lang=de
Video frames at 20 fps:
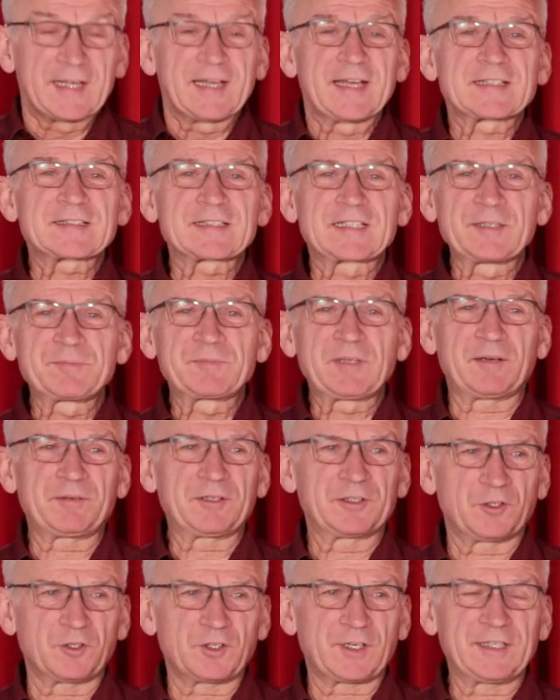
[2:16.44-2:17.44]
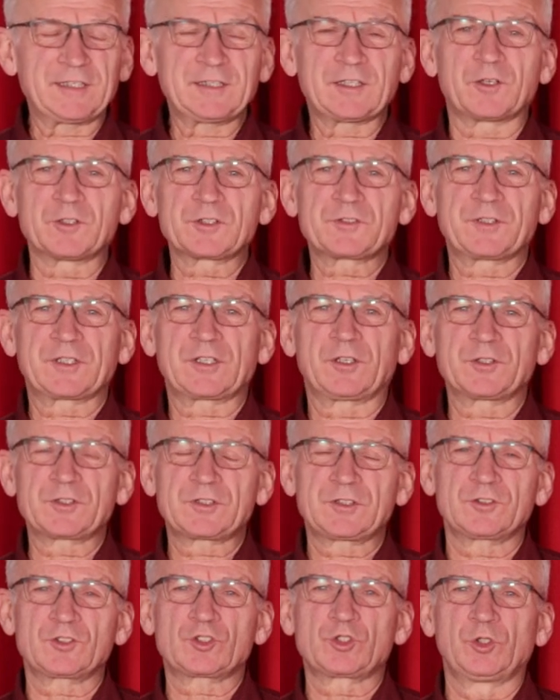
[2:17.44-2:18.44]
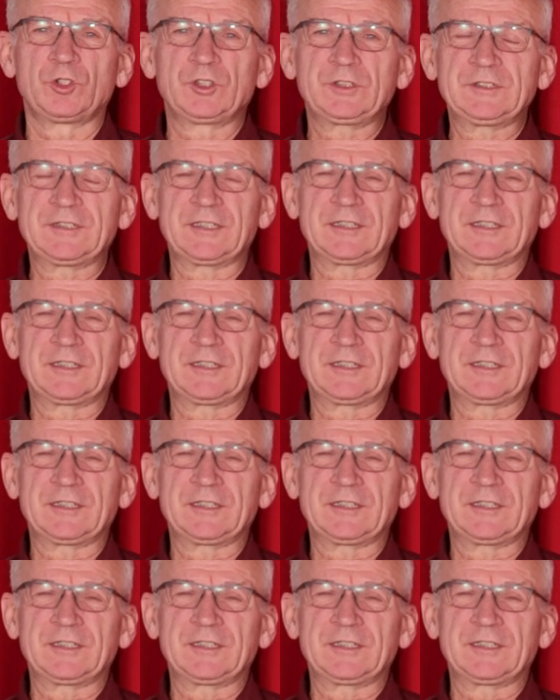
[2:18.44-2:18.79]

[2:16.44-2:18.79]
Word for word: Es gibt aber noch einen Ausweg aus den Schulden,